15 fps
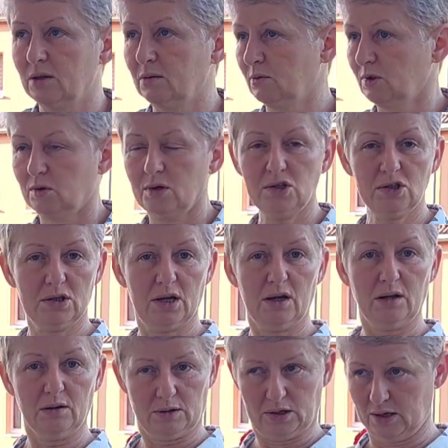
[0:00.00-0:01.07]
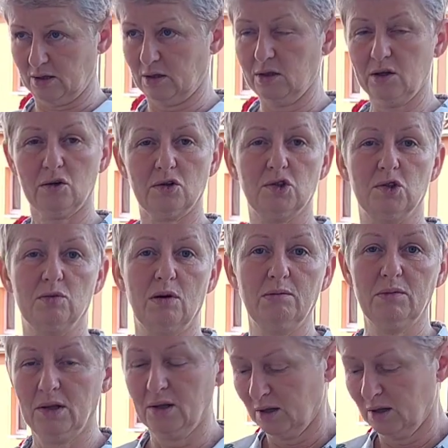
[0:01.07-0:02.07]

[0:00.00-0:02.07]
Posłuchajcie, ja chętnie chodziłam,